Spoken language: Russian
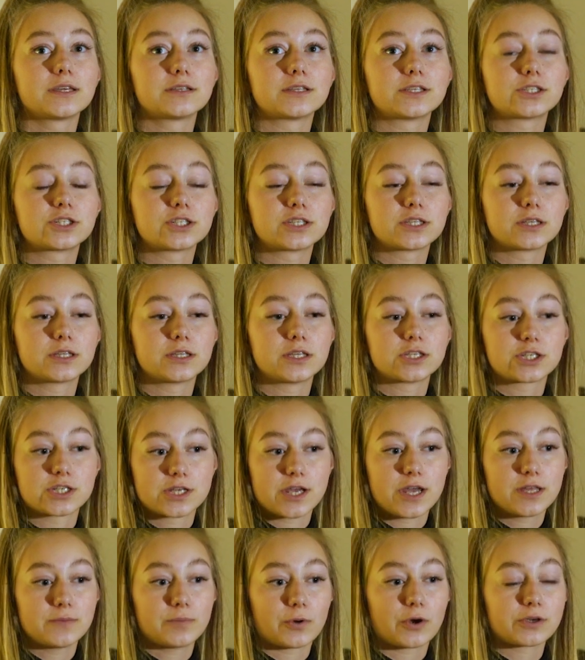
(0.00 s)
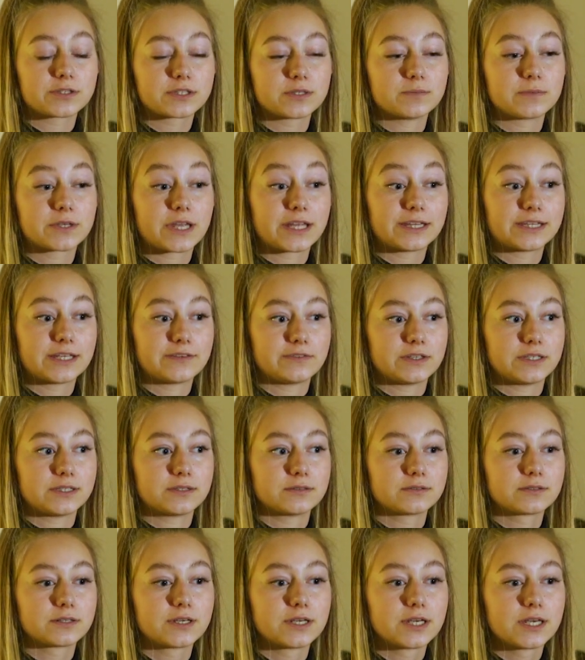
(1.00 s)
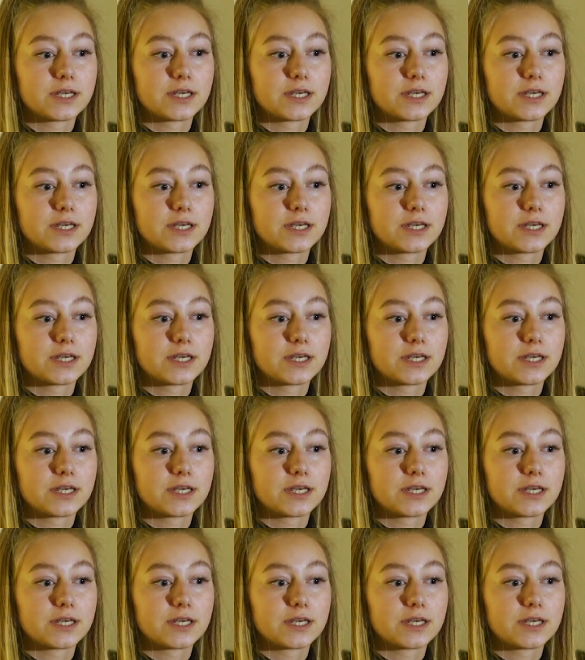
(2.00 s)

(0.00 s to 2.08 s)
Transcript: и, начинает просто меня давить.